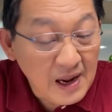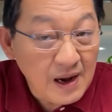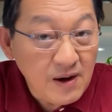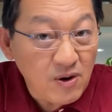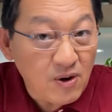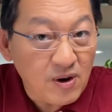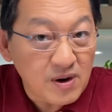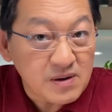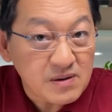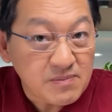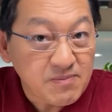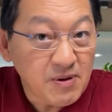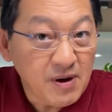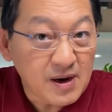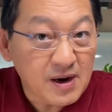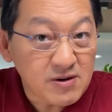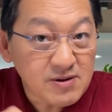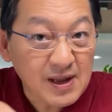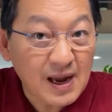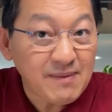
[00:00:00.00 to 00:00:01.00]
แน่นอน
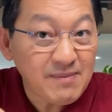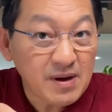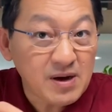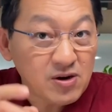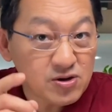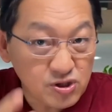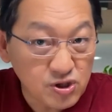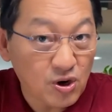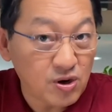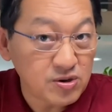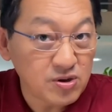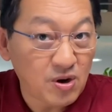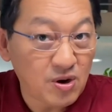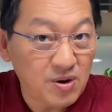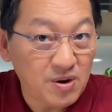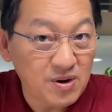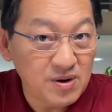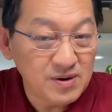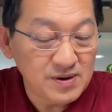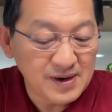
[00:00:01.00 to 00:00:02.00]
เพื่อเขาทำแล้วเขาเจาะ
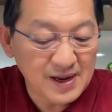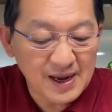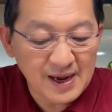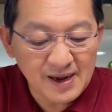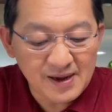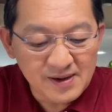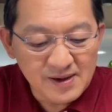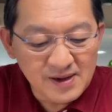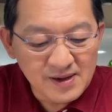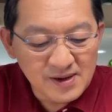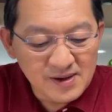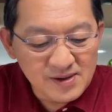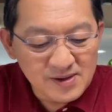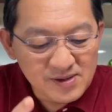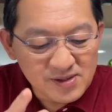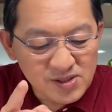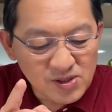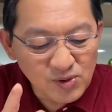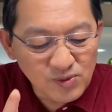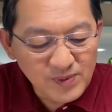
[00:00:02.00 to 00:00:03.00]
ต่อนะฮะ
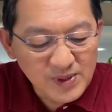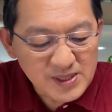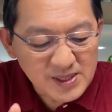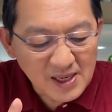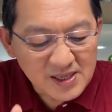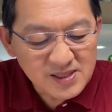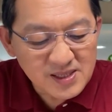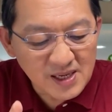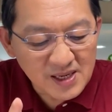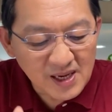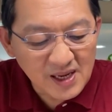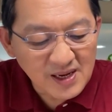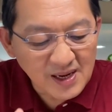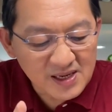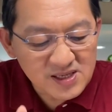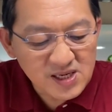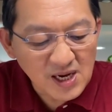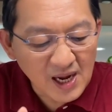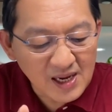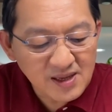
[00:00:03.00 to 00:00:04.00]
ศูนย์วิจัยเศรษฐกิจ
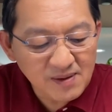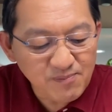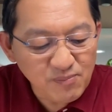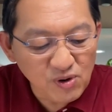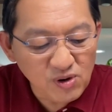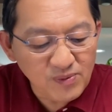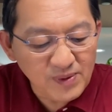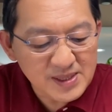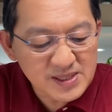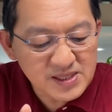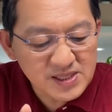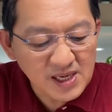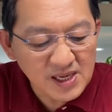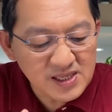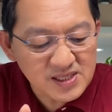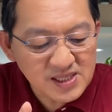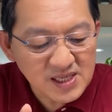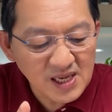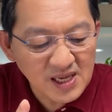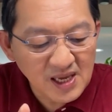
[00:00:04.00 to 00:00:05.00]
แห่งชาติญี่ปุ่นว่า
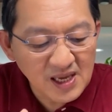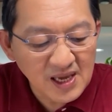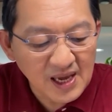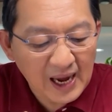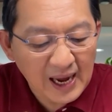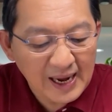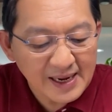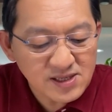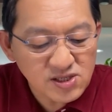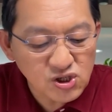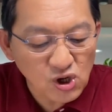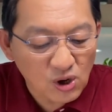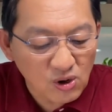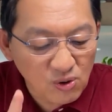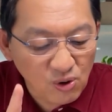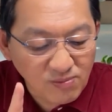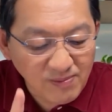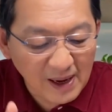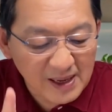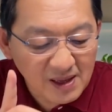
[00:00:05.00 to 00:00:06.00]
JCER
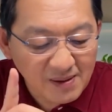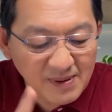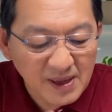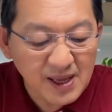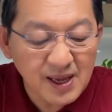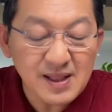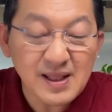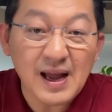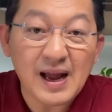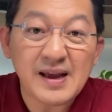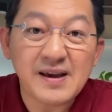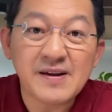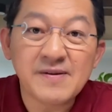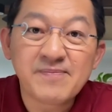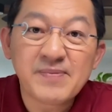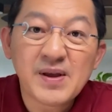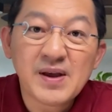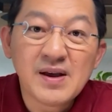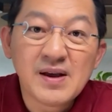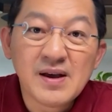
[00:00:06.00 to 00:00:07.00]
เจาะลงมาที่ประเทศไทย
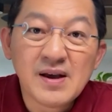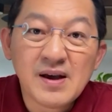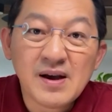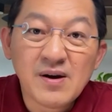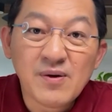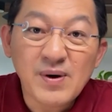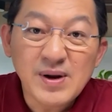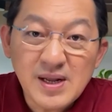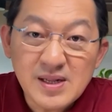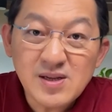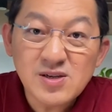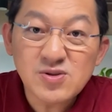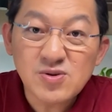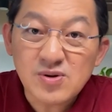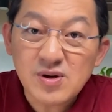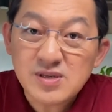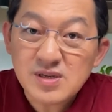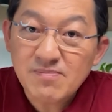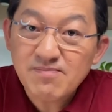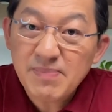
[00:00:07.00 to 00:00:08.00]
ว่าในที่
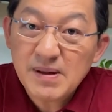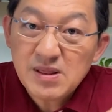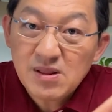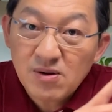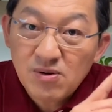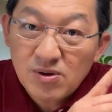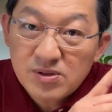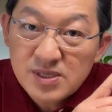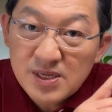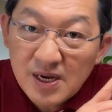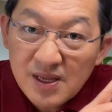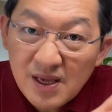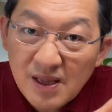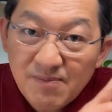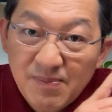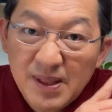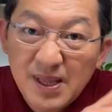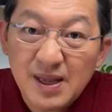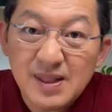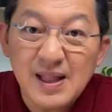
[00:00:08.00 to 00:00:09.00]
สุดก็จำเป็นต้องลดเศรษฐ
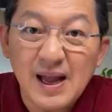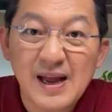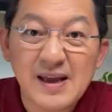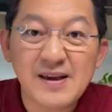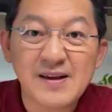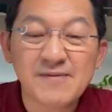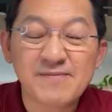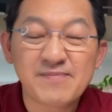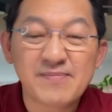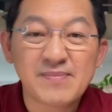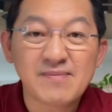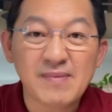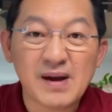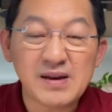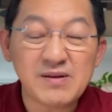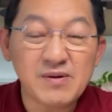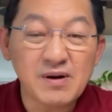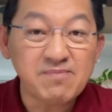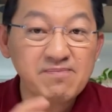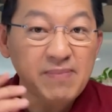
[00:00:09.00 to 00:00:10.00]
กิจประเทศไทยห
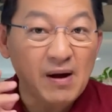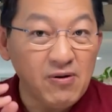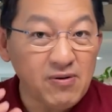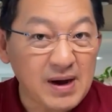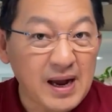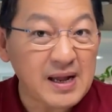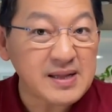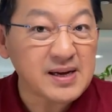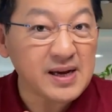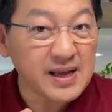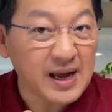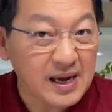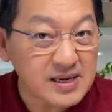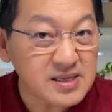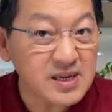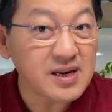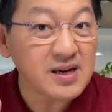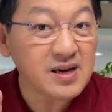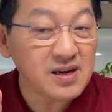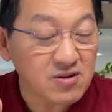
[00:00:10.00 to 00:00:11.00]
มายถึงว่าเป้าการขยา
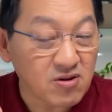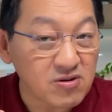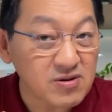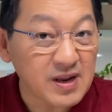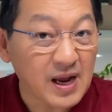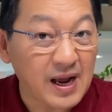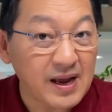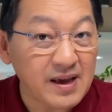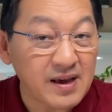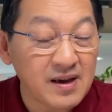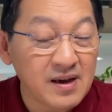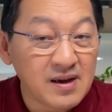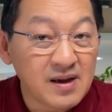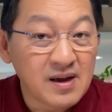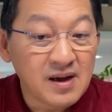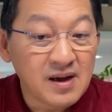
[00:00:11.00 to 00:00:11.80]
ยเศรษฐกิจของไทย